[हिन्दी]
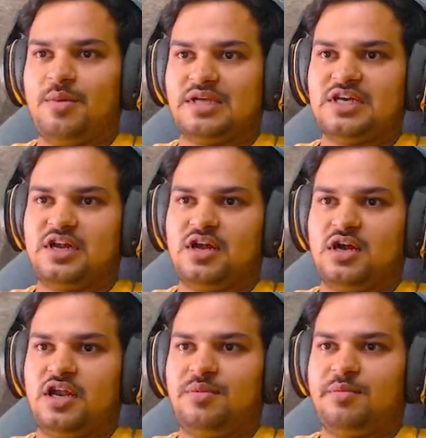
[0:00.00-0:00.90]
पैसा
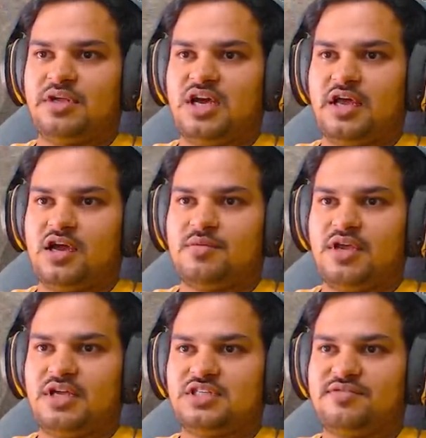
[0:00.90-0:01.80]
लगाने में मज़ा आएगा
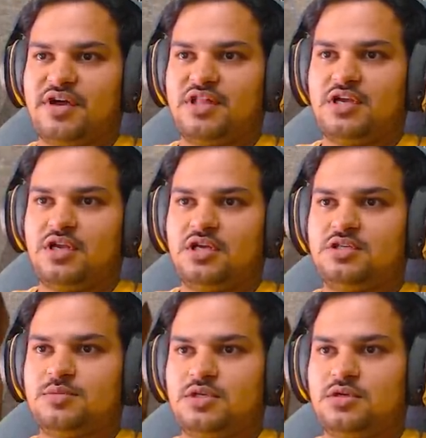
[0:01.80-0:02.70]
भाई ऐसे फ़ायदा नहीं ना इसमें